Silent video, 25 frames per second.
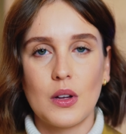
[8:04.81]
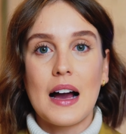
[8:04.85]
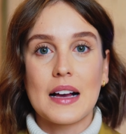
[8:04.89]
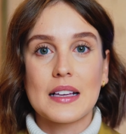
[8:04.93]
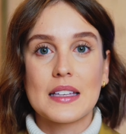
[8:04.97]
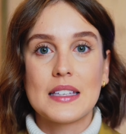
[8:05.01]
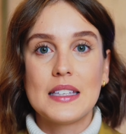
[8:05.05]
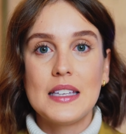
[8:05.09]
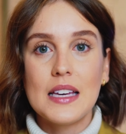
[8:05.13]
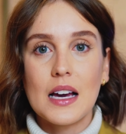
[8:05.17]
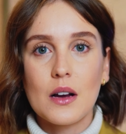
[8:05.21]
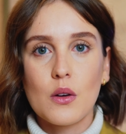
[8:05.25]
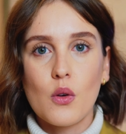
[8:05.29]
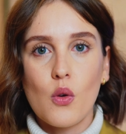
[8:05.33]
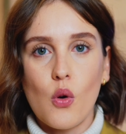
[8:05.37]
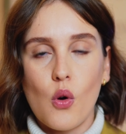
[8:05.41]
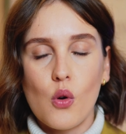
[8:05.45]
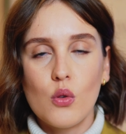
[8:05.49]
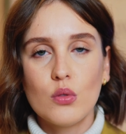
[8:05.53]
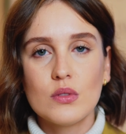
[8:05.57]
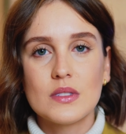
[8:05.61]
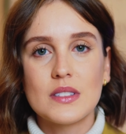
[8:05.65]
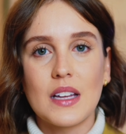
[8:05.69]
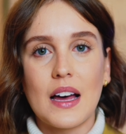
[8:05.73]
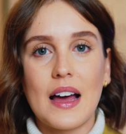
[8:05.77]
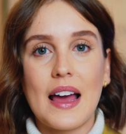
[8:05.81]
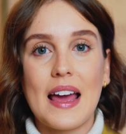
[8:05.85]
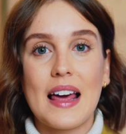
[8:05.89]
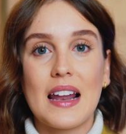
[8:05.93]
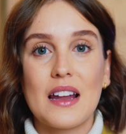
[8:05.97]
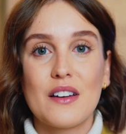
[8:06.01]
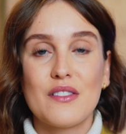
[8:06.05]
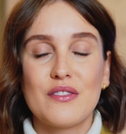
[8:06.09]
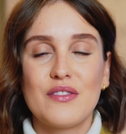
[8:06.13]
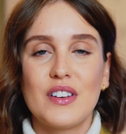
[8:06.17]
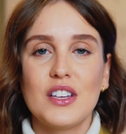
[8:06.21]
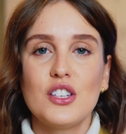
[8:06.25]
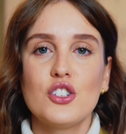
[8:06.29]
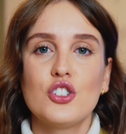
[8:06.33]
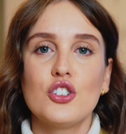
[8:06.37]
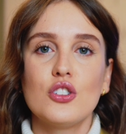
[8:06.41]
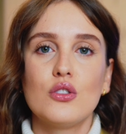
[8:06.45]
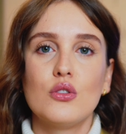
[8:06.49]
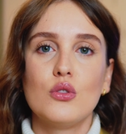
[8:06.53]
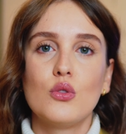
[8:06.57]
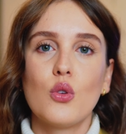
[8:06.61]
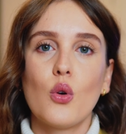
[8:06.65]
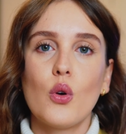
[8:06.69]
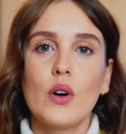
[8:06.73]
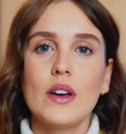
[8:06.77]
Aqui a conta ela vem de
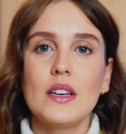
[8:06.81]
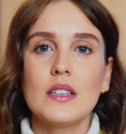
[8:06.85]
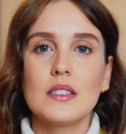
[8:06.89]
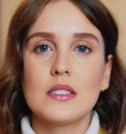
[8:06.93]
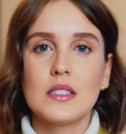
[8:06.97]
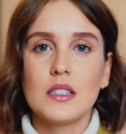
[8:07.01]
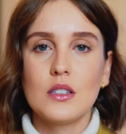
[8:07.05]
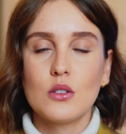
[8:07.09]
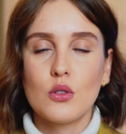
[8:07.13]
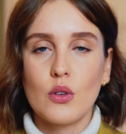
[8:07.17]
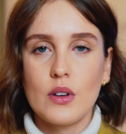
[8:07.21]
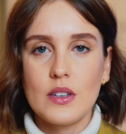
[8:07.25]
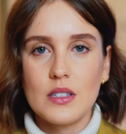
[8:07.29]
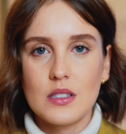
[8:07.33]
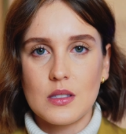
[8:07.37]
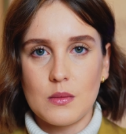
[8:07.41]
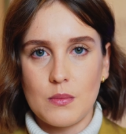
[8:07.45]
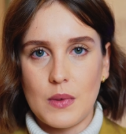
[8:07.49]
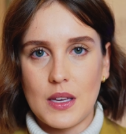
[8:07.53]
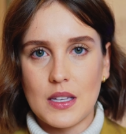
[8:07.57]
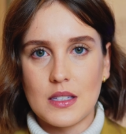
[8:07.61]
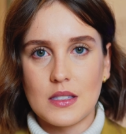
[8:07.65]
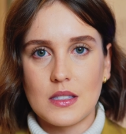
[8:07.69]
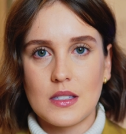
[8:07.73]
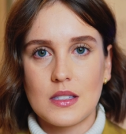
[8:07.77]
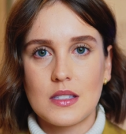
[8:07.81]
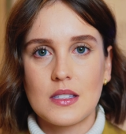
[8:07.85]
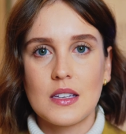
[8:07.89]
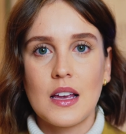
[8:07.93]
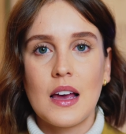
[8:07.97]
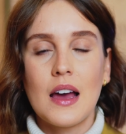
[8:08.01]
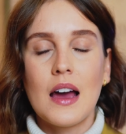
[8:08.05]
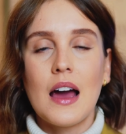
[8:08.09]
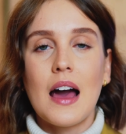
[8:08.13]
dois em dois meses